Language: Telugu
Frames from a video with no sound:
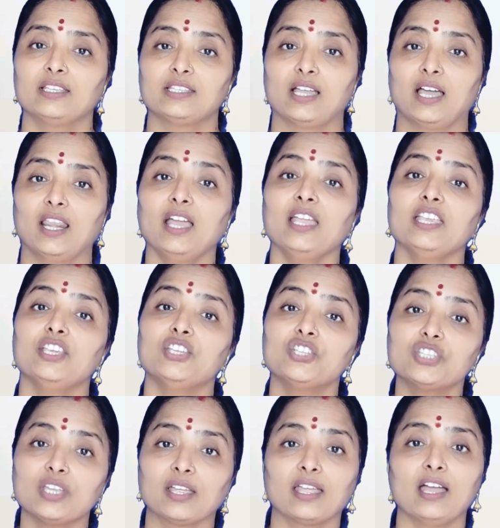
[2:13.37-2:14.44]
చాలా
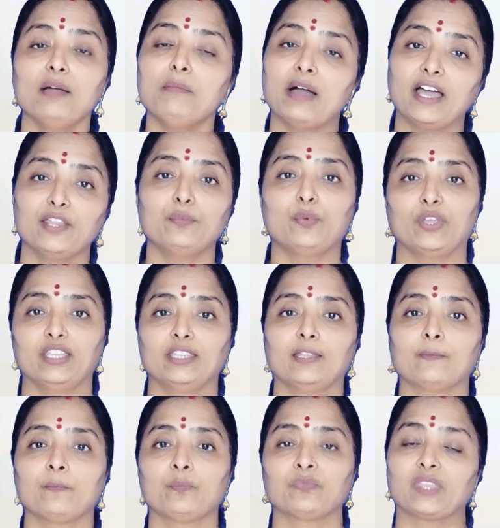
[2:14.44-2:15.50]
ఇష్టంగా మారిపోయింది
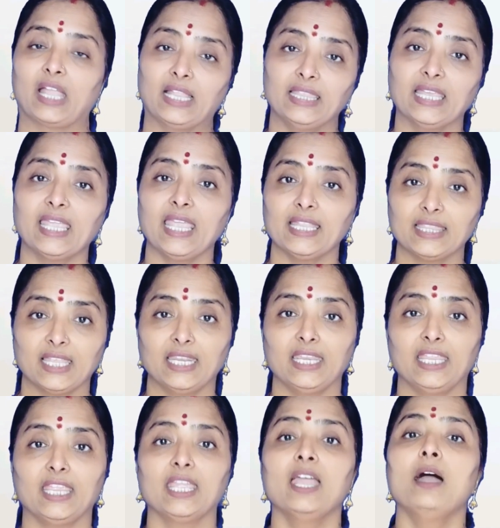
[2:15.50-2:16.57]
అందుకే
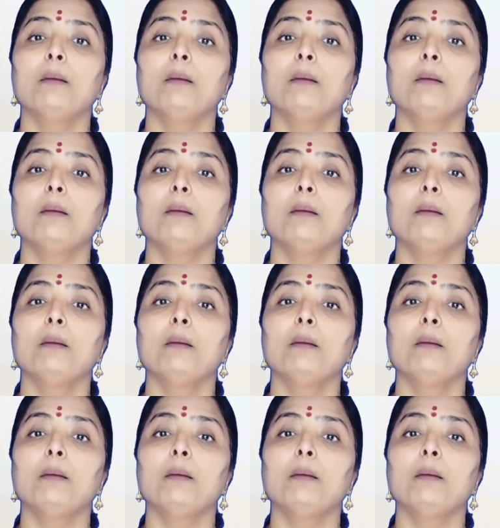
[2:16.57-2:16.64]
ఇతన్ని